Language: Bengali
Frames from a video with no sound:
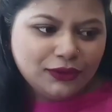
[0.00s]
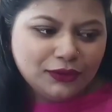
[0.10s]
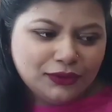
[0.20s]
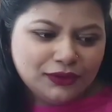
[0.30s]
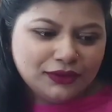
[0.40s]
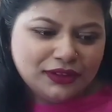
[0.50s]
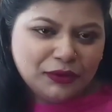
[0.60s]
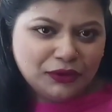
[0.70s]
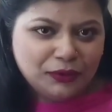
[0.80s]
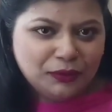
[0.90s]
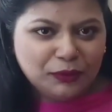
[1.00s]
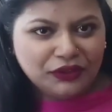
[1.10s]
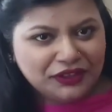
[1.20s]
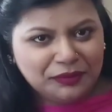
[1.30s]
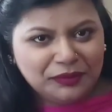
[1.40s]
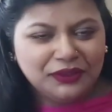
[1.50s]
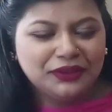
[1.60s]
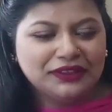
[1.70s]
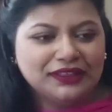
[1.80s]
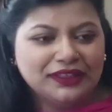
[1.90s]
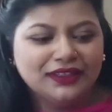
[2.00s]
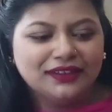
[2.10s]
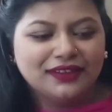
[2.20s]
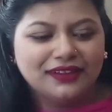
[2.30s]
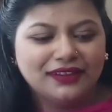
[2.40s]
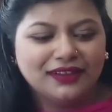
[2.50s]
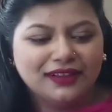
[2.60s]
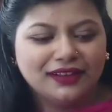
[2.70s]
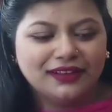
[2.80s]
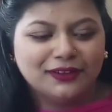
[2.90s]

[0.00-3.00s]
তো আমার অল্প বয়সে বিয়ে হয়ে যায় আচ্ছা।